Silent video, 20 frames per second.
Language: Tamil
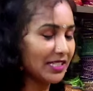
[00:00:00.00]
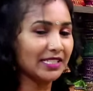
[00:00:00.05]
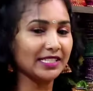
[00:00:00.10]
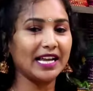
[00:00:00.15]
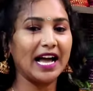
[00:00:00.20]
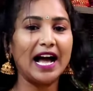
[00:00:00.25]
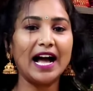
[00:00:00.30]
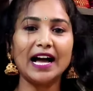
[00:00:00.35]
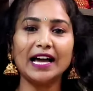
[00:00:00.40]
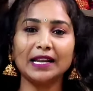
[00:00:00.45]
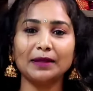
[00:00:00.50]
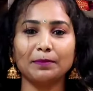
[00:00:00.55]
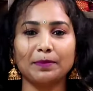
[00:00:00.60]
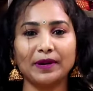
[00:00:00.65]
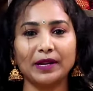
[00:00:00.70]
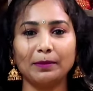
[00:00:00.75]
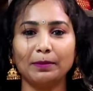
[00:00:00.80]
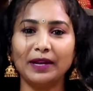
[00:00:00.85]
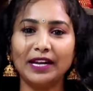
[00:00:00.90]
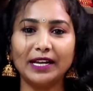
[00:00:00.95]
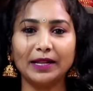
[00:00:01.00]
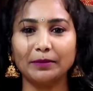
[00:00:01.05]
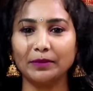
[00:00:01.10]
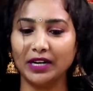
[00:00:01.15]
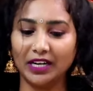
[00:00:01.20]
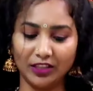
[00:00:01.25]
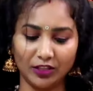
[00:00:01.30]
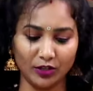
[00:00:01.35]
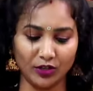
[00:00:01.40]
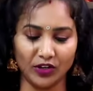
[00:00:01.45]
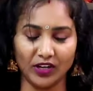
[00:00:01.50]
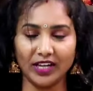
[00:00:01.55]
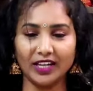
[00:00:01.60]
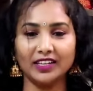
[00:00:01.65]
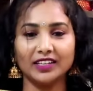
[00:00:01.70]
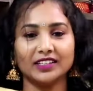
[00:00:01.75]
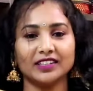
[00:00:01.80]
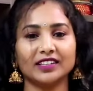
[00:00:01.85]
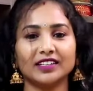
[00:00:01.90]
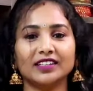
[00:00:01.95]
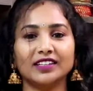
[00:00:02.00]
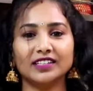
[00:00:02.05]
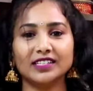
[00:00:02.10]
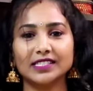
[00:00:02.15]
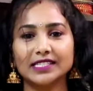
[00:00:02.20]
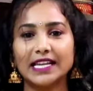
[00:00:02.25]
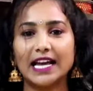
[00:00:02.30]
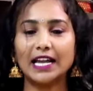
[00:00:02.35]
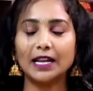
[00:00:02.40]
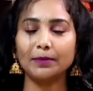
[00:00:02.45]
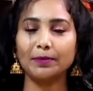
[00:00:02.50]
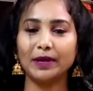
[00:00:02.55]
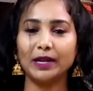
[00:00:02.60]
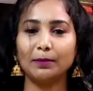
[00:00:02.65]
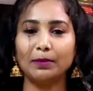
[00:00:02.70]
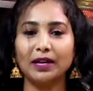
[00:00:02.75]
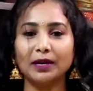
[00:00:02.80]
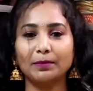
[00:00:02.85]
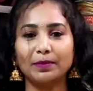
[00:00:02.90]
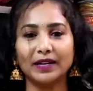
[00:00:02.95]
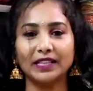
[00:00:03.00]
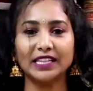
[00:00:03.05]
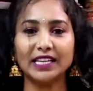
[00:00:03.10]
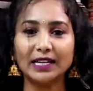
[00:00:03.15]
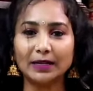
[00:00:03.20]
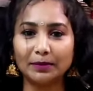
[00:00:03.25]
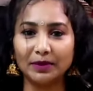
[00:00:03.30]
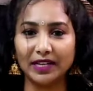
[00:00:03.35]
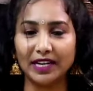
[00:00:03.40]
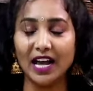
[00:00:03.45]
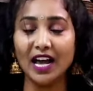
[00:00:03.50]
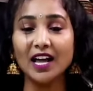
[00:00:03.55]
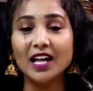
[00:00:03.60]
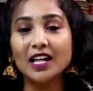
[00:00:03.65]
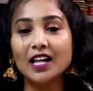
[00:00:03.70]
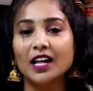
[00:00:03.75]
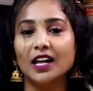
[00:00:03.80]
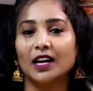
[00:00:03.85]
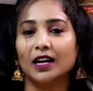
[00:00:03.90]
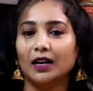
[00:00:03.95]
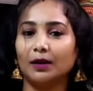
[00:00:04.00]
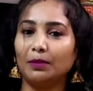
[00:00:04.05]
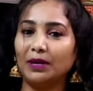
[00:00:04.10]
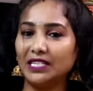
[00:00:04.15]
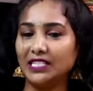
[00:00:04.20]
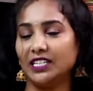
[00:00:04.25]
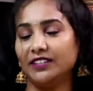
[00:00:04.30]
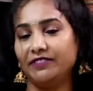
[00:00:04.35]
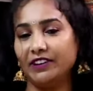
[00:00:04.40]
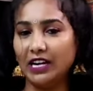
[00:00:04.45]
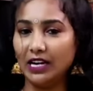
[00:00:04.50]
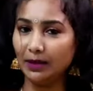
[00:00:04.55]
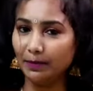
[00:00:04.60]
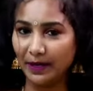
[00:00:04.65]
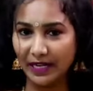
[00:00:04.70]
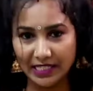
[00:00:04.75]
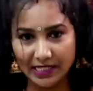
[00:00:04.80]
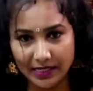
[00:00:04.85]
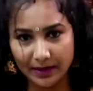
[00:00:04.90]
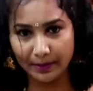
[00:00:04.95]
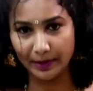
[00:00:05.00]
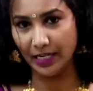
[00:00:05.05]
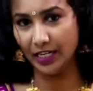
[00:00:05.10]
நம்ம சாரி ப்ரீ ப்ளீட்டிங் பண்ணி தரோம் ஓகே மேடம் சாரி ப்ரீ ப்ளீட் பாத்தீங்க அப்படின்னா பட்ஜெட் ஃப்ரெண்ட்லி பிரைஸ்ல